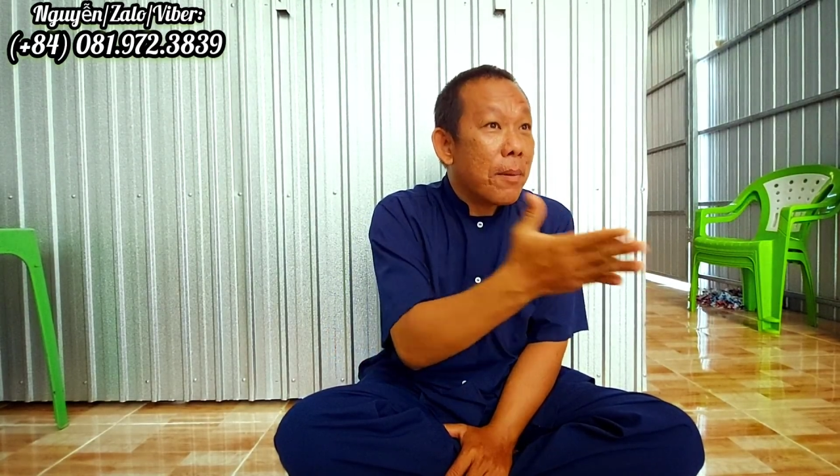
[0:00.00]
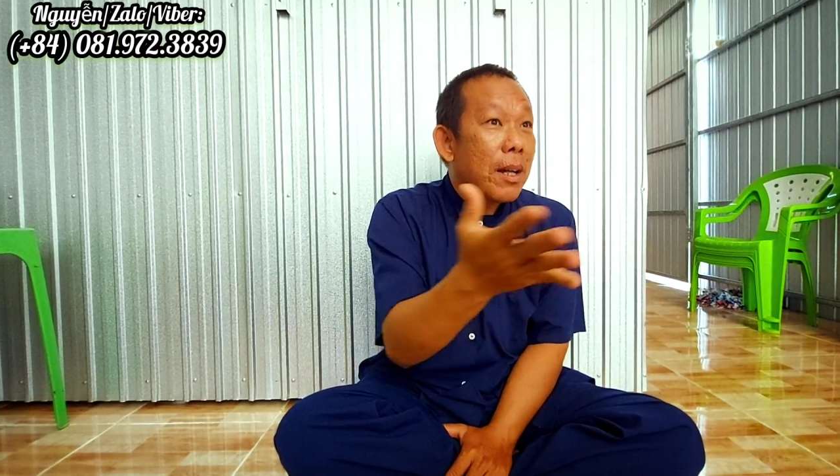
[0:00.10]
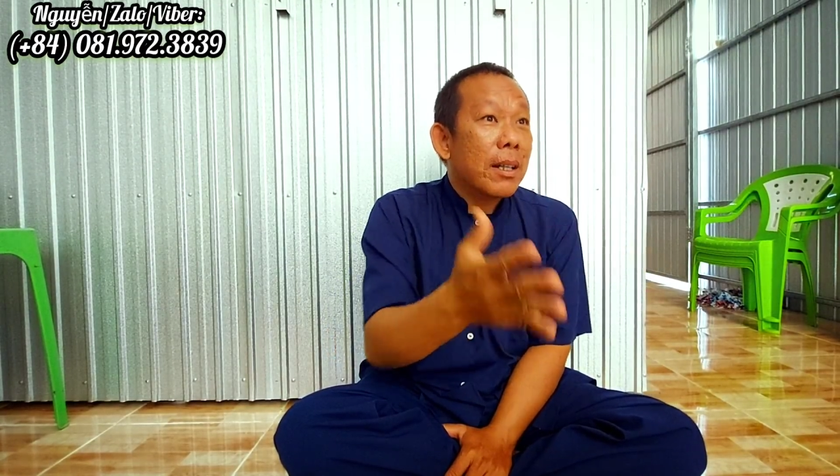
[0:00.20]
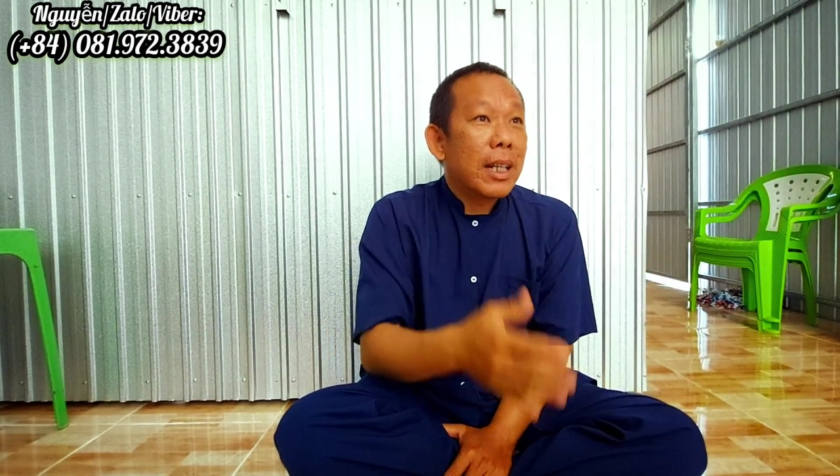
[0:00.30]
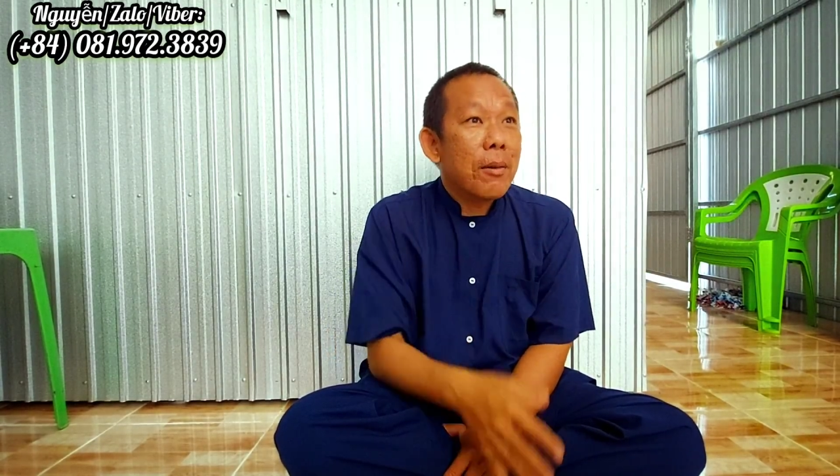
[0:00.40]

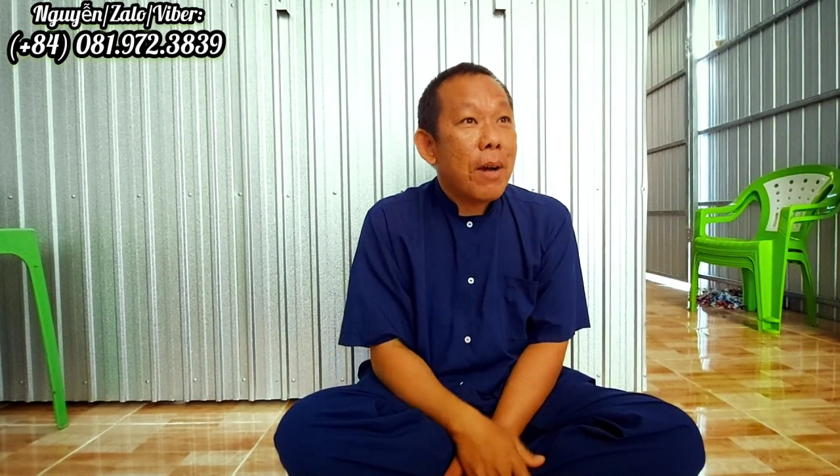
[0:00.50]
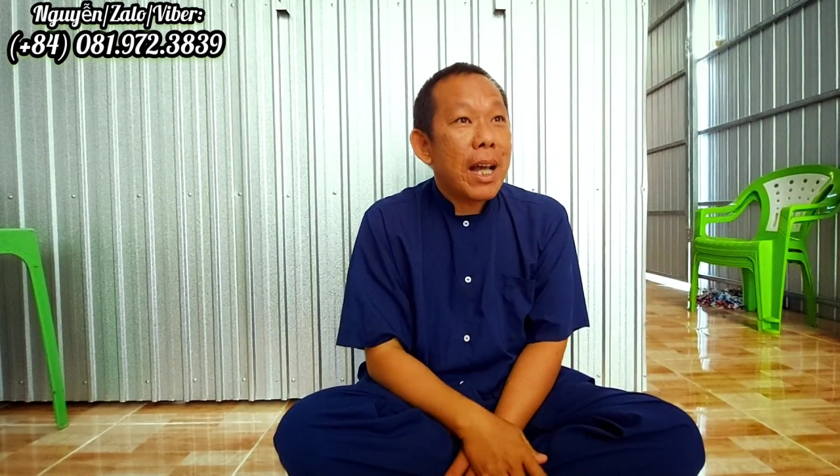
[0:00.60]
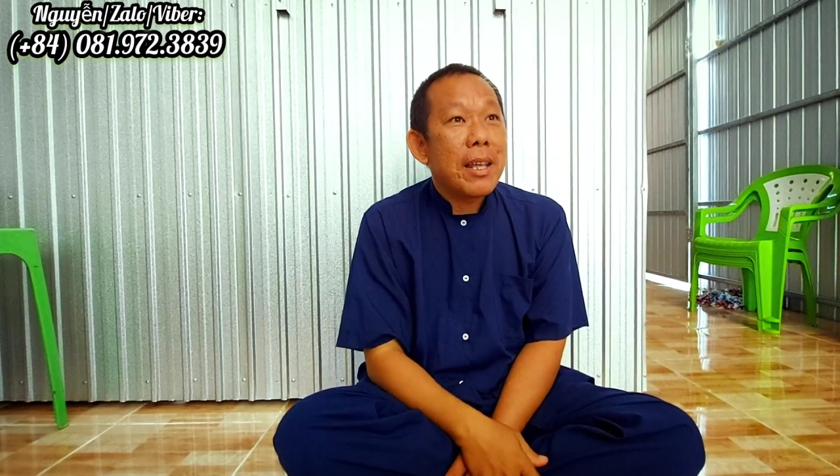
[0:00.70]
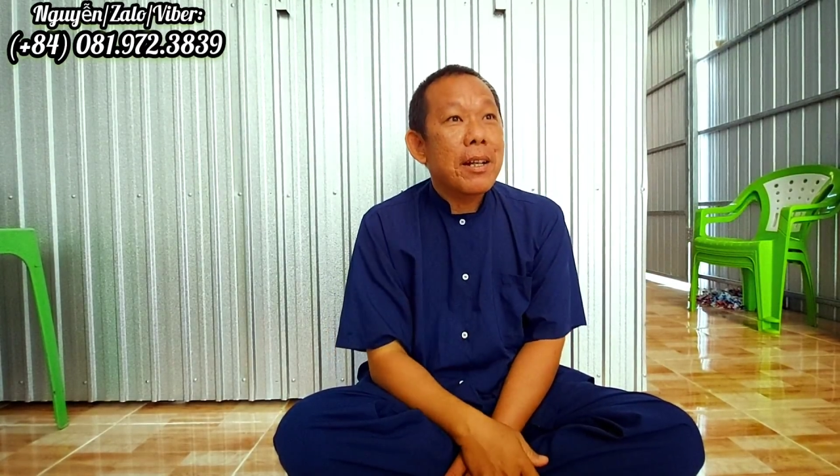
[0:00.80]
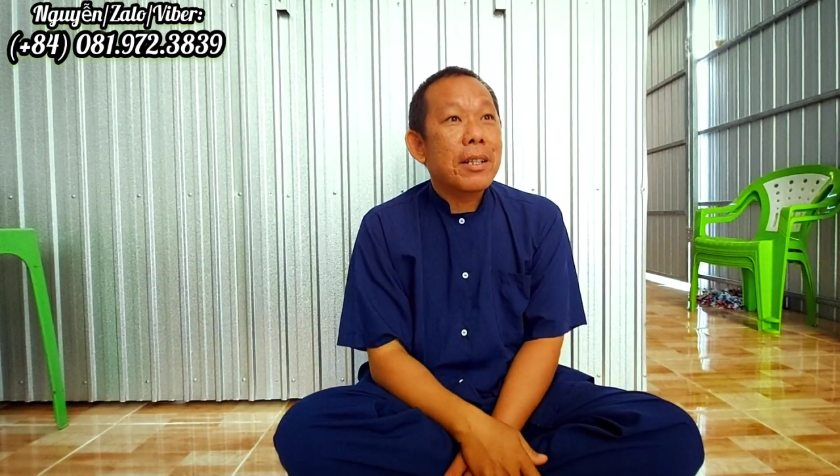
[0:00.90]
người tiến hóa
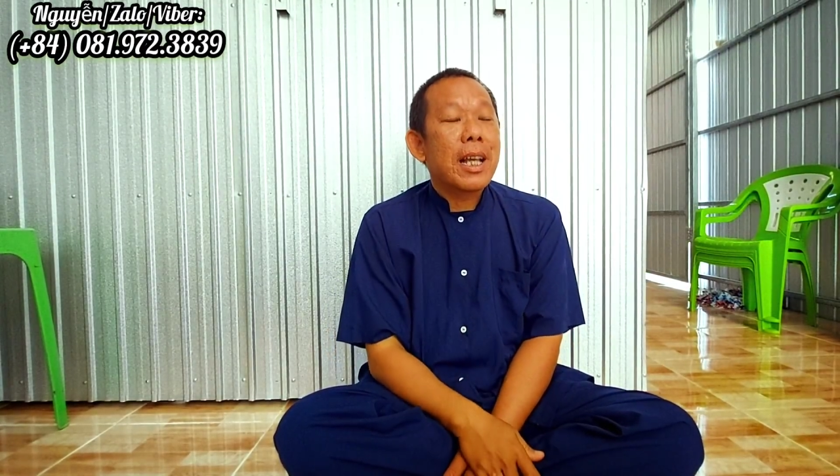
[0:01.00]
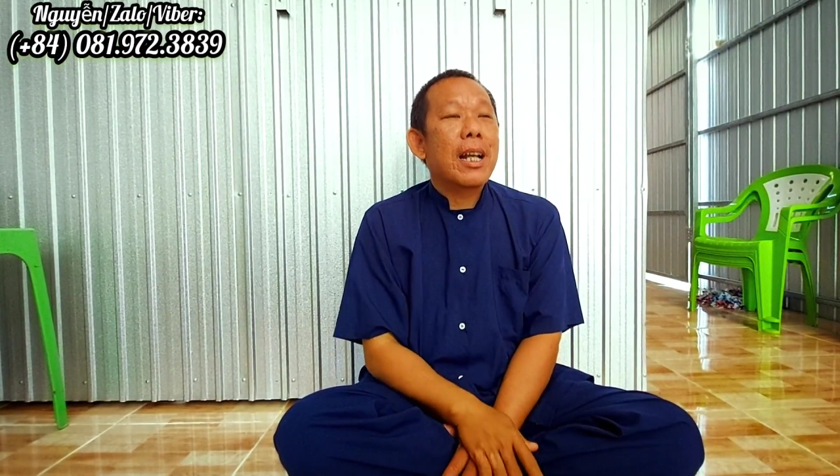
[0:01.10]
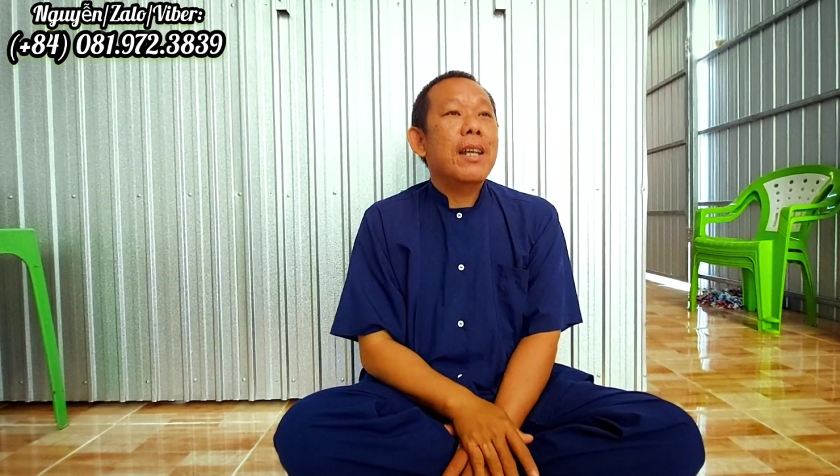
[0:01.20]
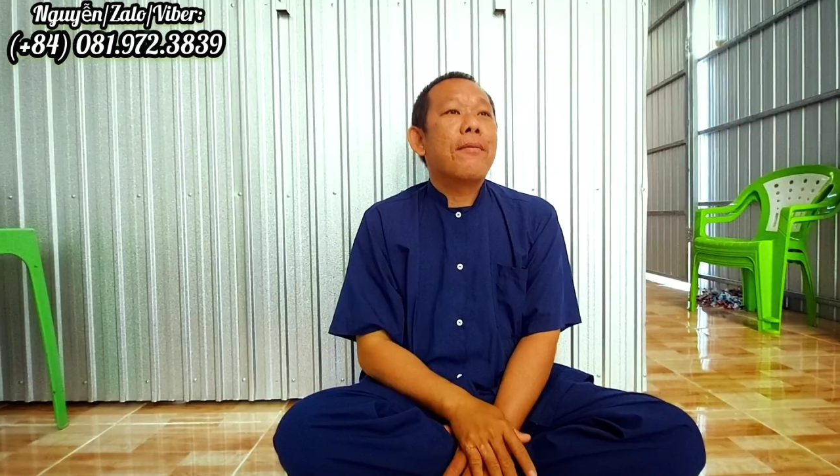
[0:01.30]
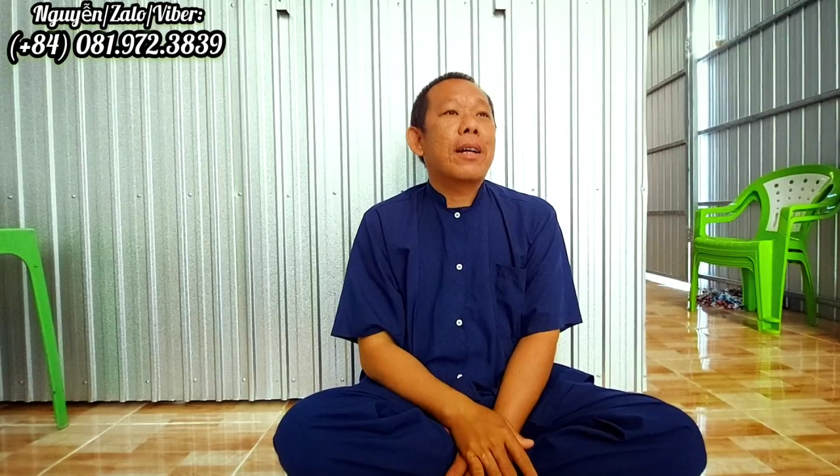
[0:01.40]
về đường chân
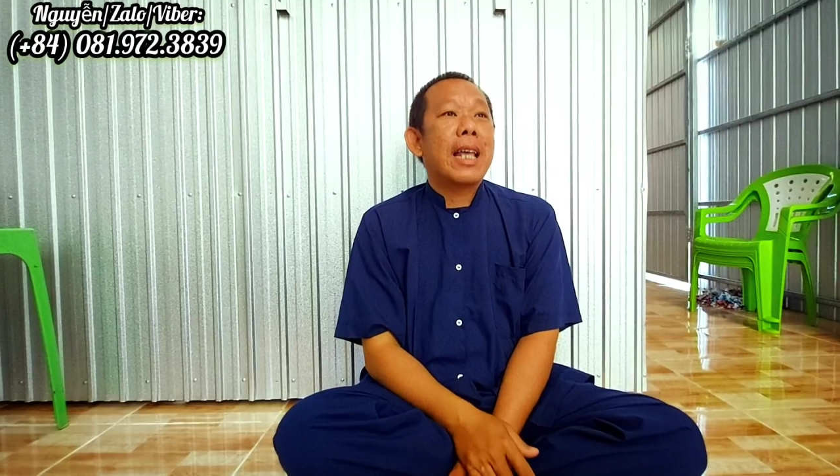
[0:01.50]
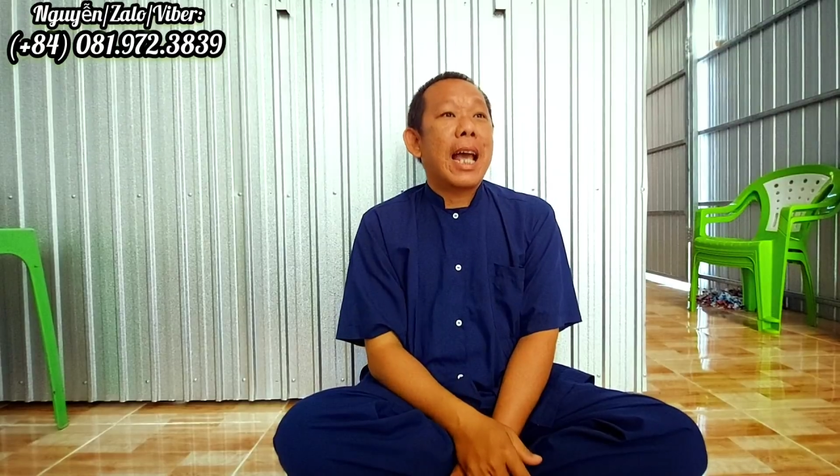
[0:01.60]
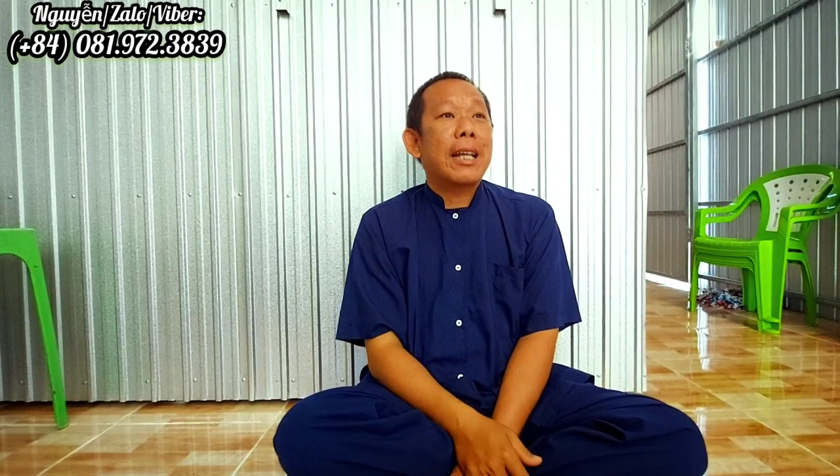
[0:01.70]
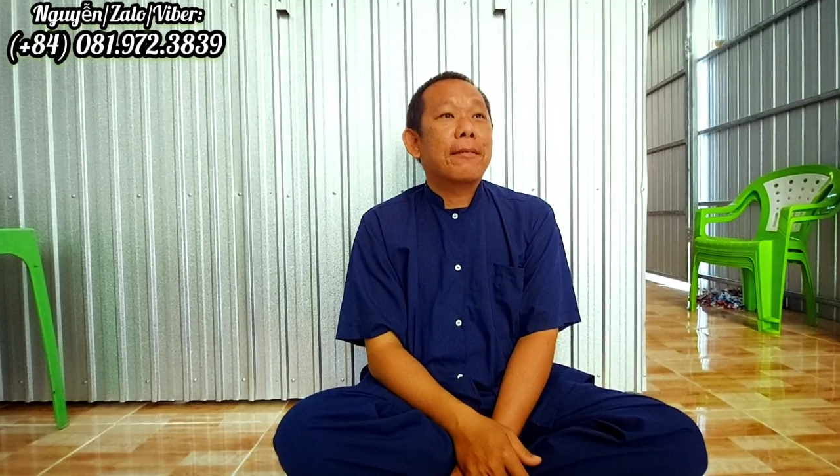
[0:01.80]
lý Phật dạy